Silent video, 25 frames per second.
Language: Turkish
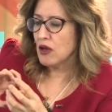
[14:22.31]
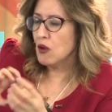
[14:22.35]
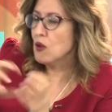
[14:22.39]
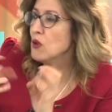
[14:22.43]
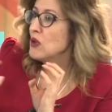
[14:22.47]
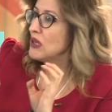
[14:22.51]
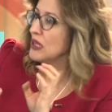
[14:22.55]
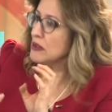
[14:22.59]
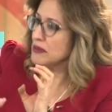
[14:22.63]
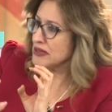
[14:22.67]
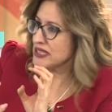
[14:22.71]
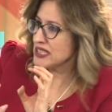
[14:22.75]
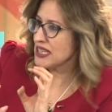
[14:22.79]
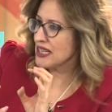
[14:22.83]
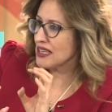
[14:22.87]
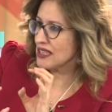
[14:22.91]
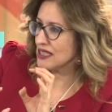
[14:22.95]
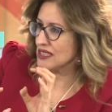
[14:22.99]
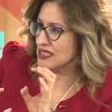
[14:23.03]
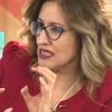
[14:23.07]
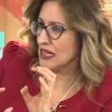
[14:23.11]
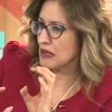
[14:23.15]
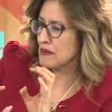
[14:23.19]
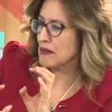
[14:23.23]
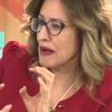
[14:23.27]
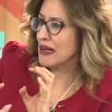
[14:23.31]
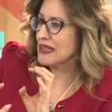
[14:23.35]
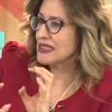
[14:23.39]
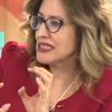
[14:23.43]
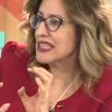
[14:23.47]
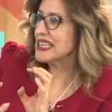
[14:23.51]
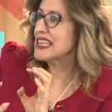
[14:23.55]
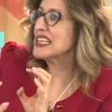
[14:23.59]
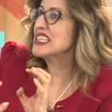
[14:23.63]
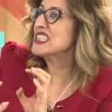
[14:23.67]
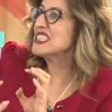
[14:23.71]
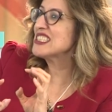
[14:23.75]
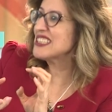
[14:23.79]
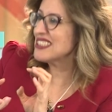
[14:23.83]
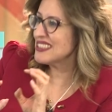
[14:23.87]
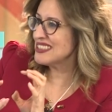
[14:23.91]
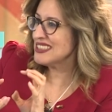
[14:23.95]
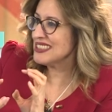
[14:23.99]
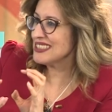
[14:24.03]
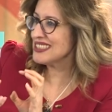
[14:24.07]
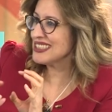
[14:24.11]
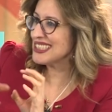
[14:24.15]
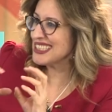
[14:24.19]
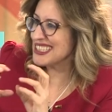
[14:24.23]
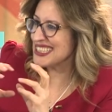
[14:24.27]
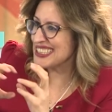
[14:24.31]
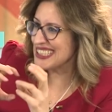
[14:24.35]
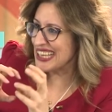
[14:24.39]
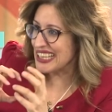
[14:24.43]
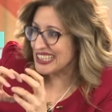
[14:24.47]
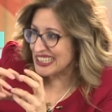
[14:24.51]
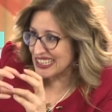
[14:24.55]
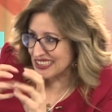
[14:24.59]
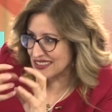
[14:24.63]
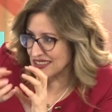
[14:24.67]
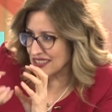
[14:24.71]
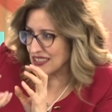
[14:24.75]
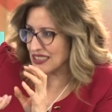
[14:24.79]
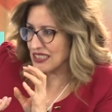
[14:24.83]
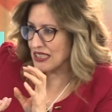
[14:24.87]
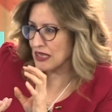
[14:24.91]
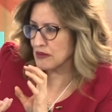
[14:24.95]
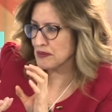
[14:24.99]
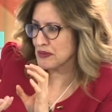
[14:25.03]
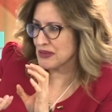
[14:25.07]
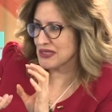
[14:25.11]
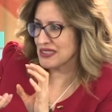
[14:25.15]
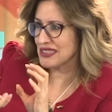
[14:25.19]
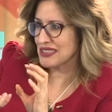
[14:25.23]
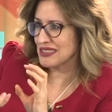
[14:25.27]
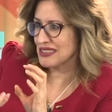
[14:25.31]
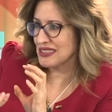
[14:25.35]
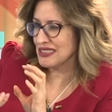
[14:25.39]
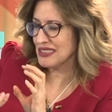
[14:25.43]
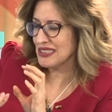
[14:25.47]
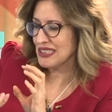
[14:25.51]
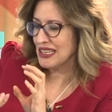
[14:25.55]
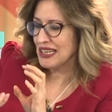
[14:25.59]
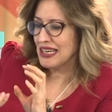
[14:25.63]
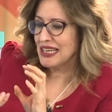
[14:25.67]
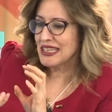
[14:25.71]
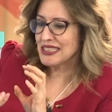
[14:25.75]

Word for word: öyle bir şekilde şemal değiştirir ki genetik yapısını.